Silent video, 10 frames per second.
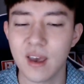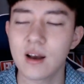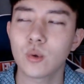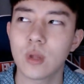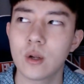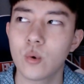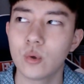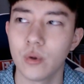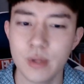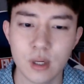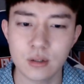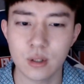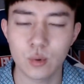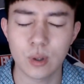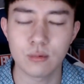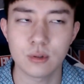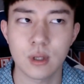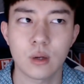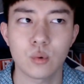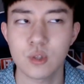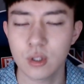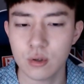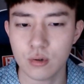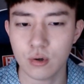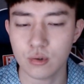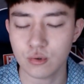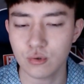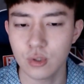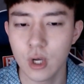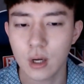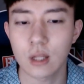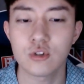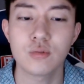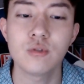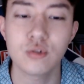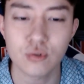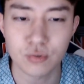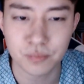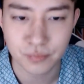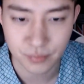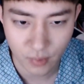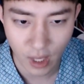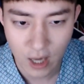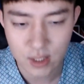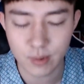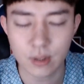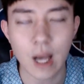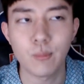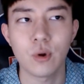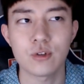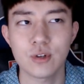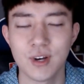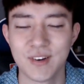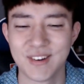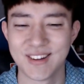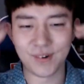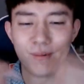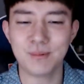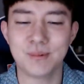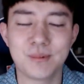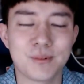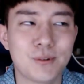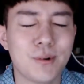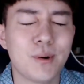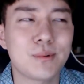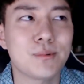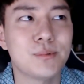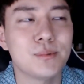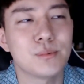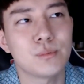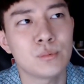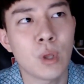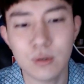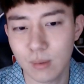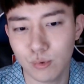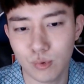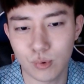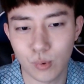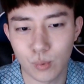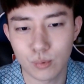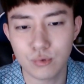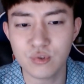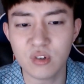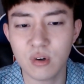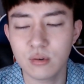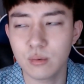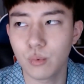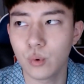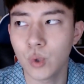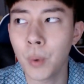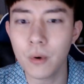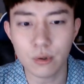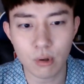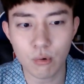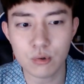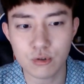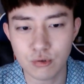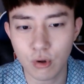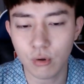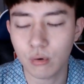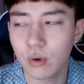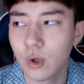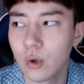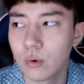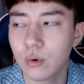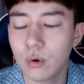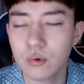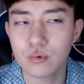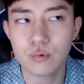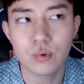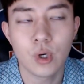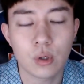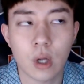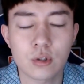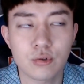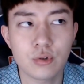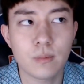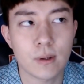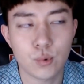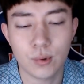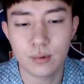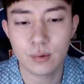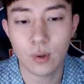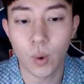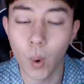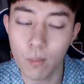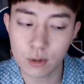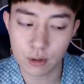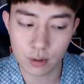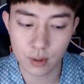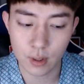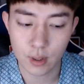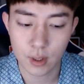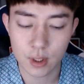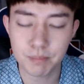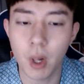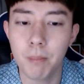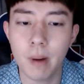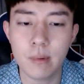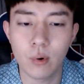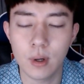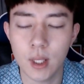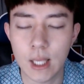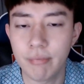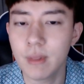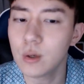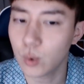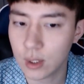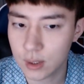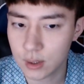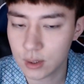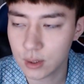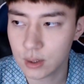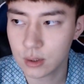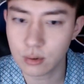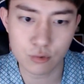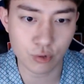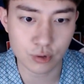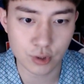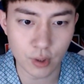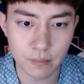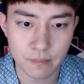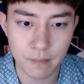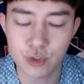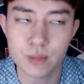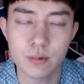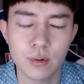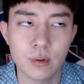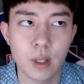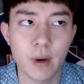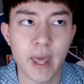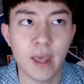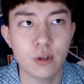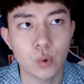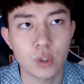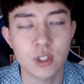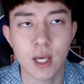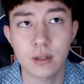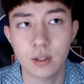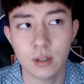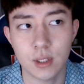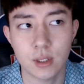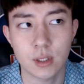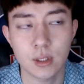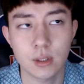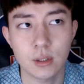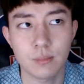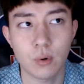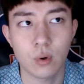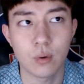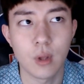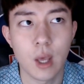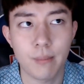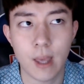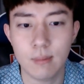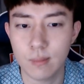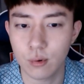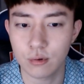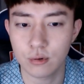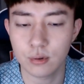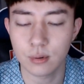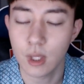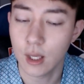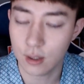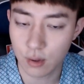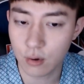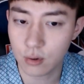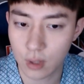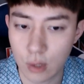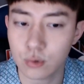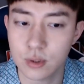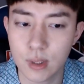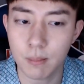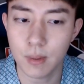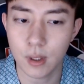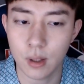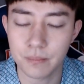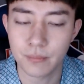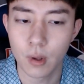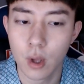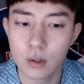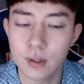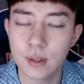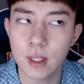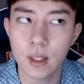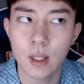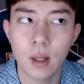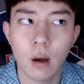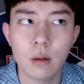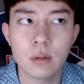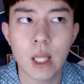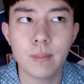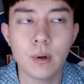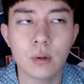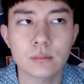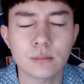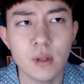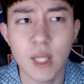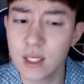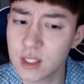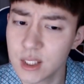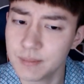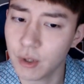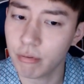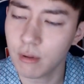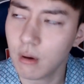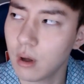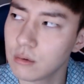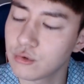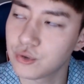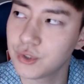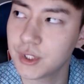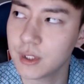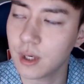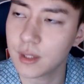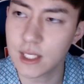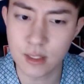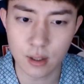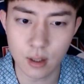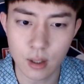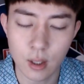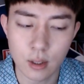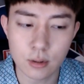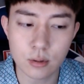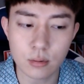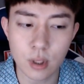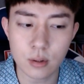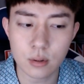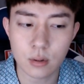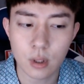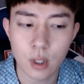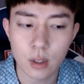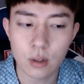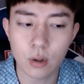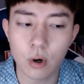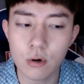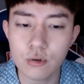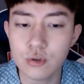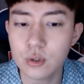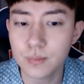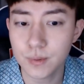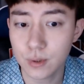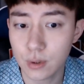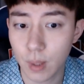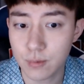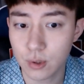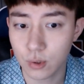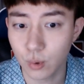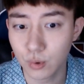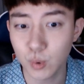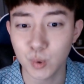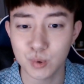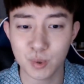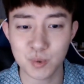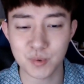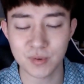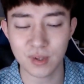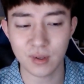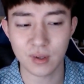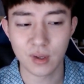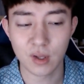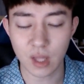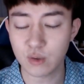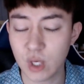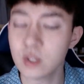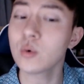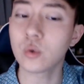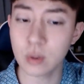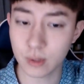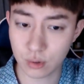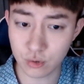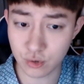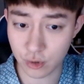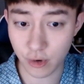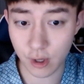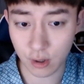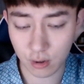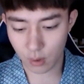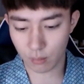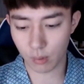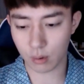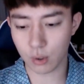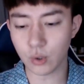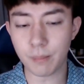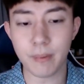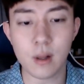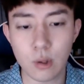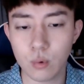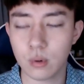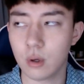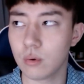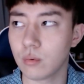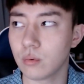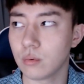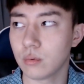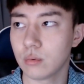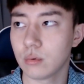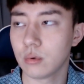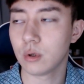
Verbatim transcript: 걔가 또 데리고 온 언니라는 애도 아무튼 나랑 또 친해져가지고 같이 춤을 추고 음, LGBT 다 모였죠 아무튼 그래가지고 되게 재밌었어요 순식간에 뭐 10명이 된 거지 그래 그래가지고 같이 술을 마시고 있는데 어머나 세상에 그별밤이 원래 옛날 노래들을 틀어주거든요 90년대 막 H.O.T. 잭스키스 뭐 베이비복스 이런 거를 계속 튼단 말이야 근데 한 새벽 3시쯤이었나? 한 2시인가 3시인가? 그때는 그 걸그룹을 갑자기 연속으로 틀어주는데 다 최신곡들만 틀어주는 거예요 막 현아 빨개요 나오고